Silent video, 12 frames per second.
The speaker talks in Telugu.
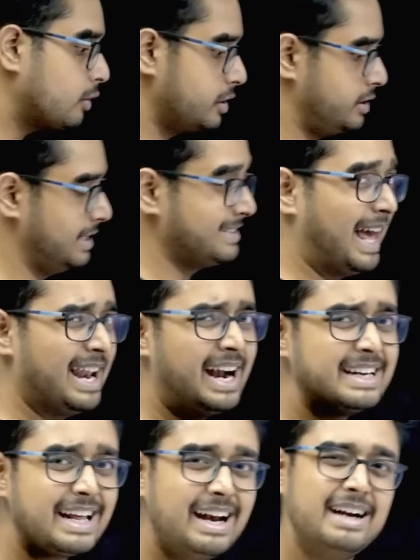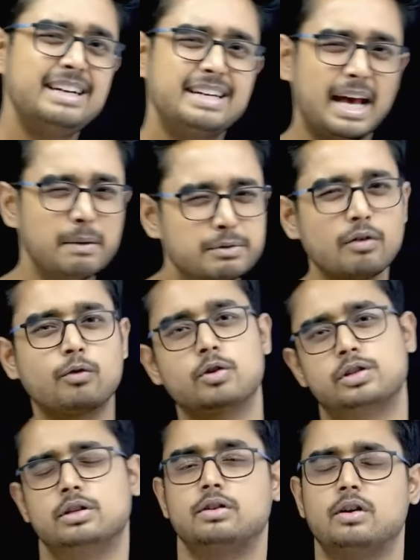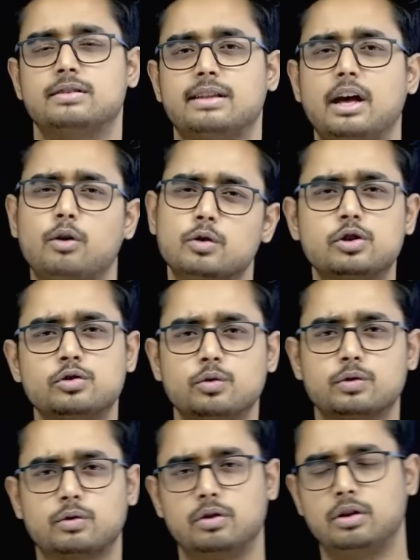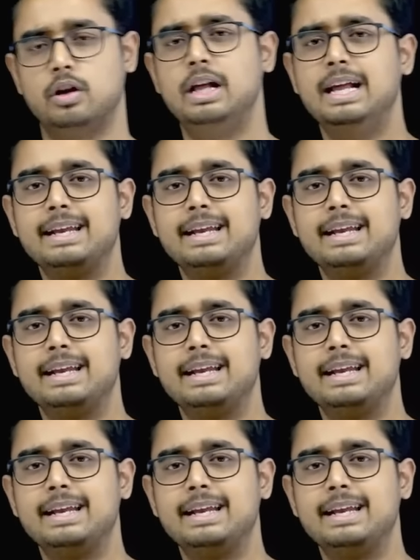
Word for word: క్వశ్చన్స్ ఎలాంటి ఎలాంటి టైప్స్ ఆఫ్ క్వశ్చన్స్ వస్తాయో కొంచెం చూసుకుందాం